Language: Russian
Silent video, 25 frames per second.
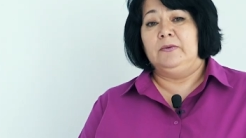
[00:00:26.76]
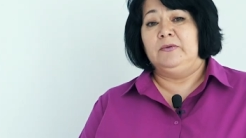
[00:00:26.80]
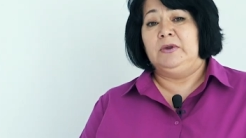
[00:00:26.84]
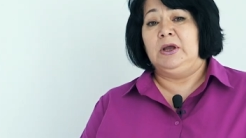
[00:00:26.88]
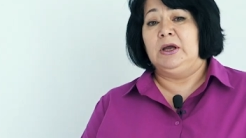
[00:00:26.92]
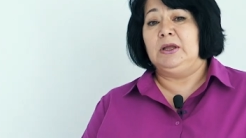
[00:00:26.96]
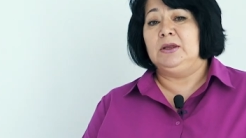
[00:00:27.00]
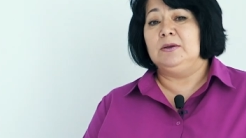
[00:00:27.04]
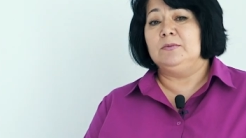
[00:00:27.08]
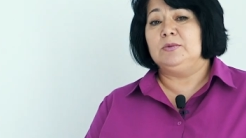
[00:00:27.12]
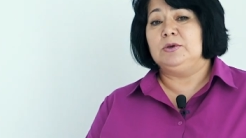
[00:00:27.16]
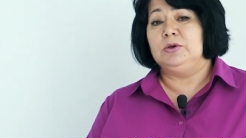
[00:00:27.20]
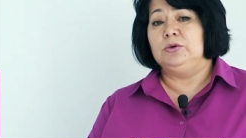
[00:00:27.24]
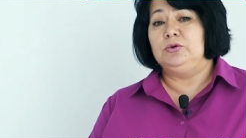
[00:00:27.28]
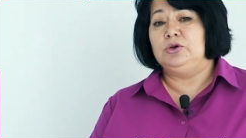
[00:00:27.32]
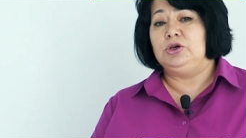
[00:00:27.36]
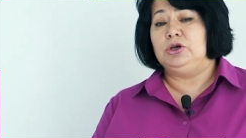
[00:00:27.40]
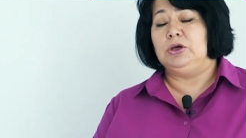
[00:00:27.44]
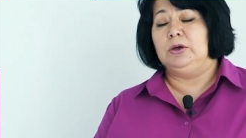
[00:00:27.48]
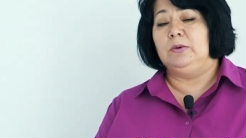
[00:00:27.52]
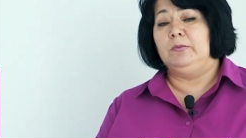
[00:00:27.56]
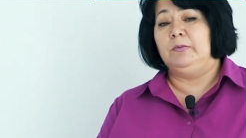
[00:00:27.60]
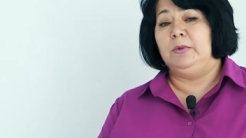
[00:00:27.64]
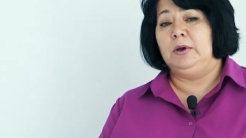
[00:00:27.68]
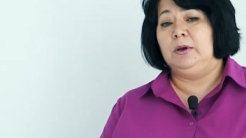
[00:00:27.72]
В данном
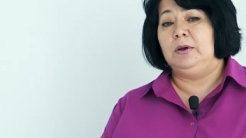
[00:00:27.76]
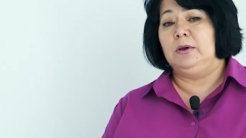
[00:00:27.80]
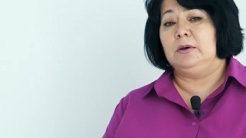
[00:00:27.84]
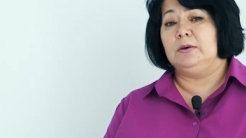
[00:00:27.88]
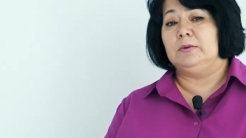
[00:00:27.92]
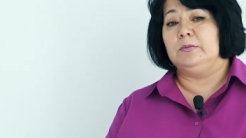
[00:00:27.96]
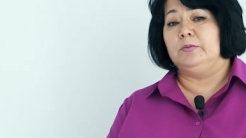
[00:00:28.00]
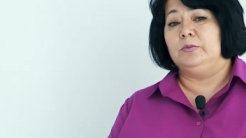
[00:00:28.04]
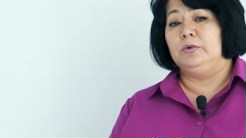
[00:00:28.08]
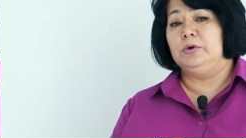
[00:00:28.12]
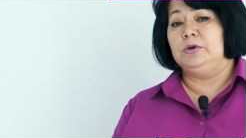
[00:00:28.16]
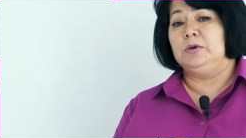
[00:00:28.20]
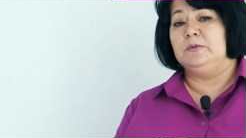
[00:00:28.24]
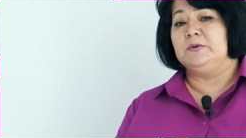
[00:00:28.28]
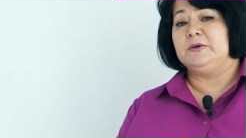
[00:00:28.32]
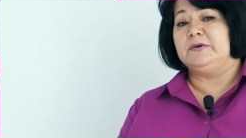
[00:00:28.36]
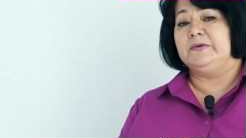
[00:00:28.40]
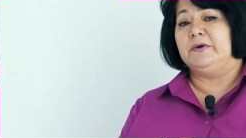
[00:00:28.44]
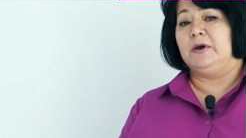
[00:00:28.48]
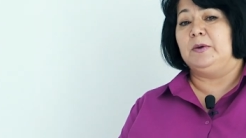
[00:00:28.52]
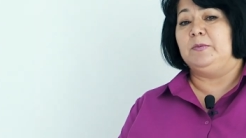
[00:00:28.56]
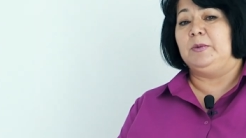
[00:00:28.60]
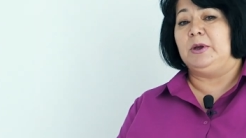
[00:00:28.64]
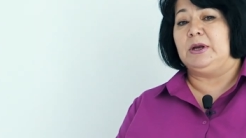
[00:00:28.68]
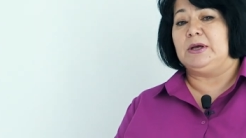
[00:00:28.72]
случае мы будем
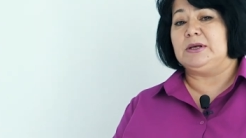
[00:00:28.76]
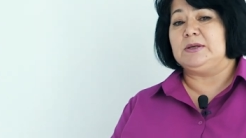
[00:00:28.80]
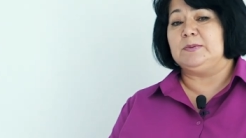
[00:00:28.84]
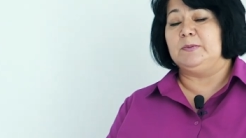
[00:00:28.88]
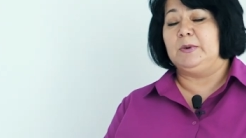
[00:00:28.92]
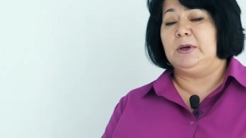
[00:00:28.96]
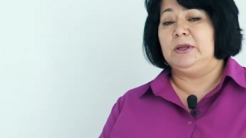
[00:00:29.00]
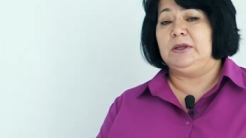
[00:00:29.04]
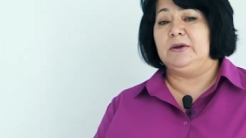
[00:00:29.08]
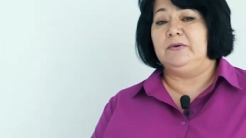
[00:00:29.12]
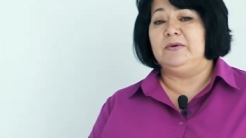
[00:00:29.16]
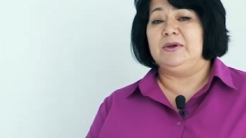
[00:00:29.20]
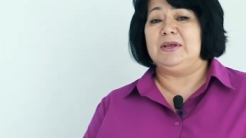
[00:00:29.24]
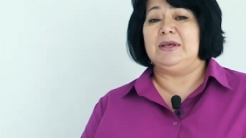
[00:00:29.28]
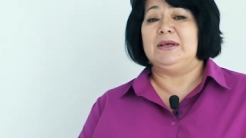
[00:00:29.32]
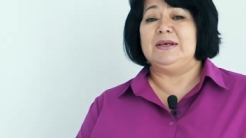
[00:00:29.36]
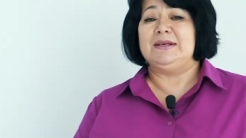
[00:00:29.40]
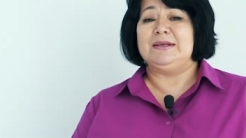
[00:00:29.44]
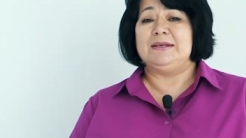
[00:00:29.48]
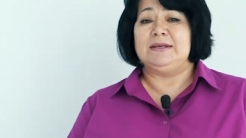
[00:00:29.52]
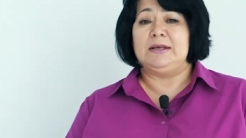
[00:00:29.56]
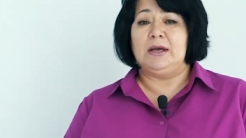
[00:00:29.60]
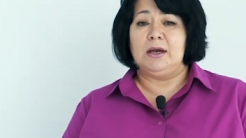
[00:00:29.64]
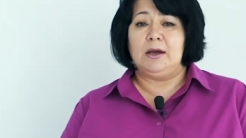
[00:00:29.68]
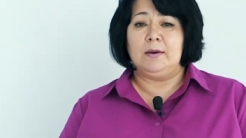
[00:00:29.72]
с вами рассматривать
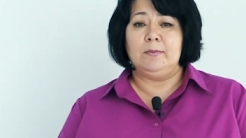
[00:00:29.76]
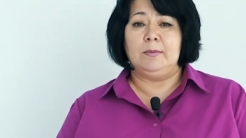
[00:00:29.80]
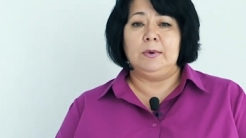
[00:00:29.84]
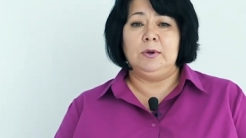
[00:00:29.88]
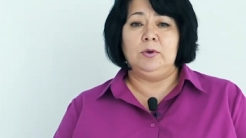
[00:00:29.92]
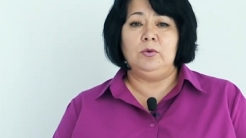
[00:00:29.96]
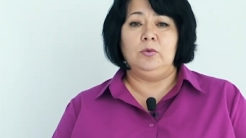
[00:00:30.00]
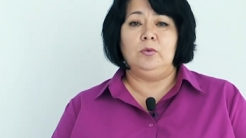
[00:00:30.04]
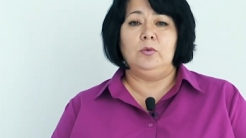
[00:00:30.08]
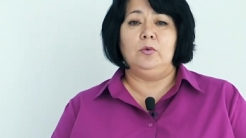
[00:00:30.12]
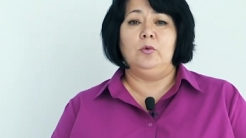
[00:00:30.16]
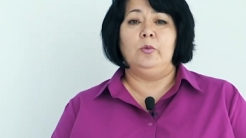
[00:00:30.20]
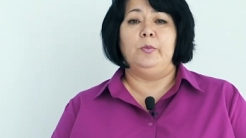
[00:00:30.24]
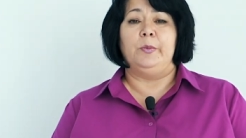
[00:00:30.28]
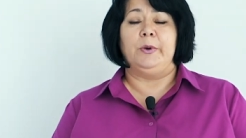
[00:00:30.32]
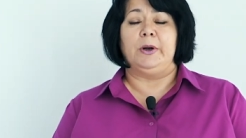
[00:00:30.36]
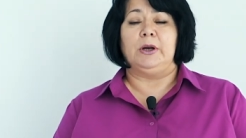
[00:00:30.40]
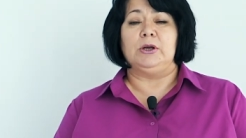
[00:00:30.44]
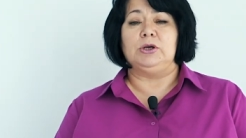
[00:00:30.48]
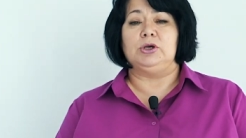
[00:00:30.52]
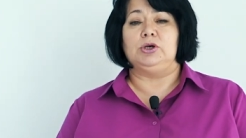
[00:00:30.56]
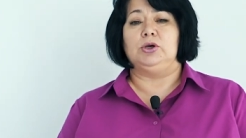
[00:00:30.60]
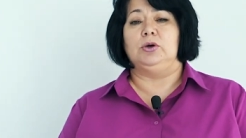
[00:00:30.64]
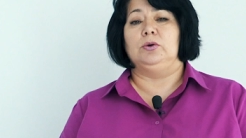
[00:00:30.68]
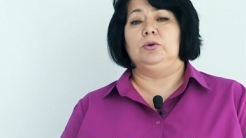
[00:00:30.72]
самую
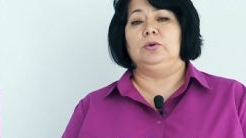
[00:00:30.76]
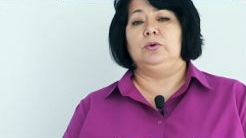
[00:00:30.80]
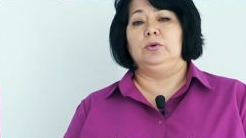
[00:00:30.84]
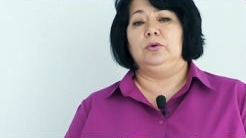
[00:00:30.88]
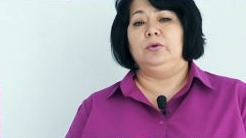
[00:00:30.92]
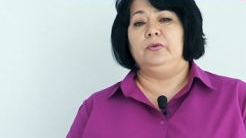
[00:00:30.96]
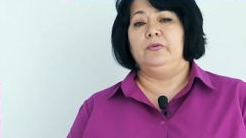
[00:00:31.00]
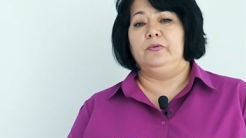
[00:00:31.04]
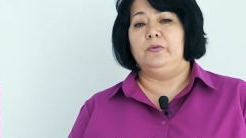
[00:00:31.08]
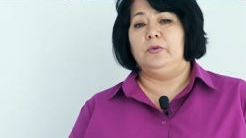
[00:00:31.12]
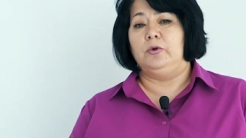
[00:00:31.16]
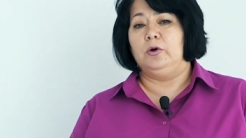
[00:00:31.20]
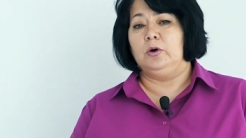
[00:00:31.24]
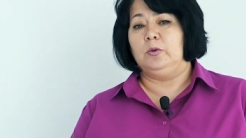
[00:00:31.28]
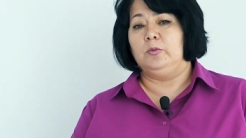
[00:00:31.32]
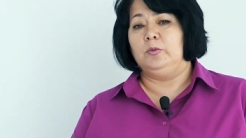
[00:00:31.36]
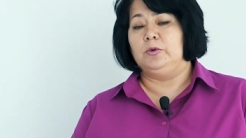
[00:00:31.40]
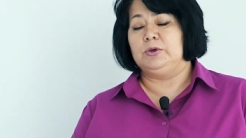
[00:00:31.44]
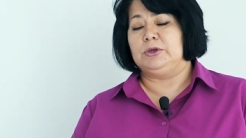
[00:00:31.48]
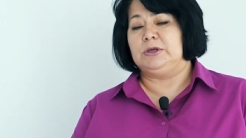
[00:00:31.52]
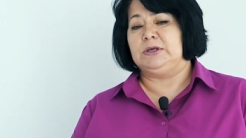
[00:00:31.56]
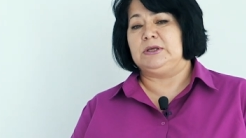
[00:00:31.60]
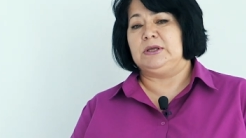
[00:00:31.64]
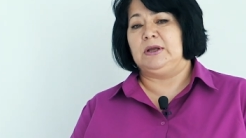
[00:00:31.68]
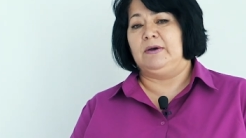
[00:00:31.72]
упрощенную
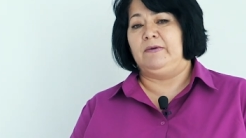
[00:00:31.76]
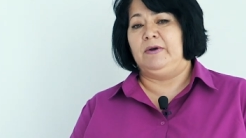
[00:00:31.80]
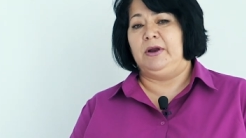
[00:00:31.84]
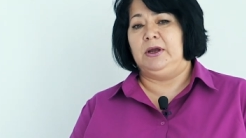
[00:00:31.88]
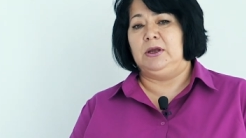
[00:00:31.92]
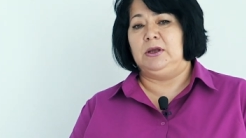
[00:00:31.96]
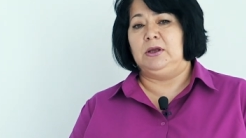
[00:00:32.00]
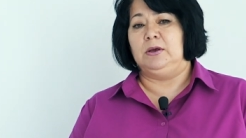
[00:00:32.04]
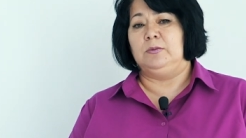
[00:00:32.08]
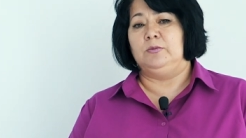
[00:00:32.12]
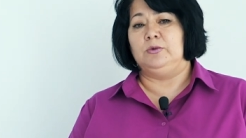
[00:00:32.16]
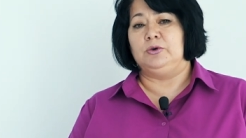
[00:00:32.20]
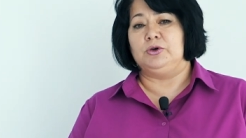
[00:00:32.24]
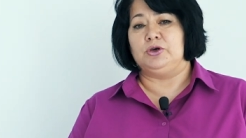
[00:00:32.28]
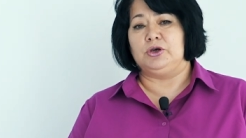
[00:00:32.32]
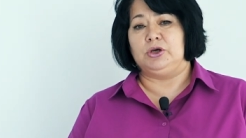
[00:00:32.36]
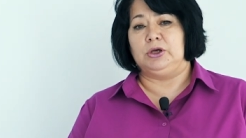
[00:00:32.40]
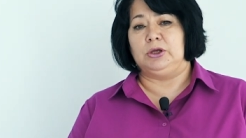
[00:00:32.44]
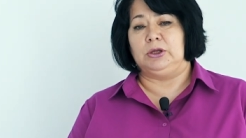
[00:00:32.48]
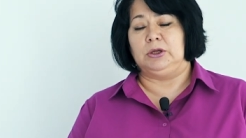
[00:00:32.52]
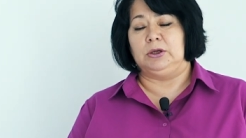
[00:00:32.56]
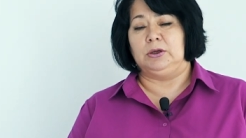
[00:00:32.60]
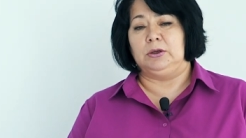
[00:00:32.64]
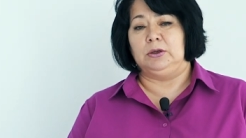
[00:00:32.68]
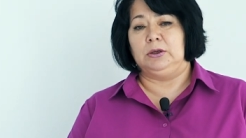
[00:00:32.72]
форму составления
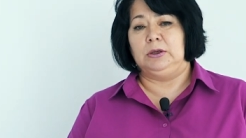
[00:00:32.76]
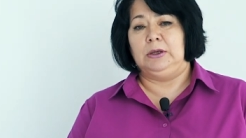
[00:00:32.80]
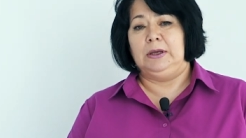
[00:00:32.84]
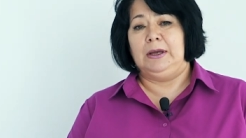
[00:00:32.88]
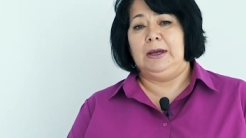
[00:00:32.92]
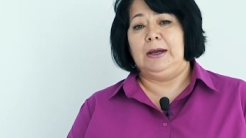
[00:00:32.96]
бюджета.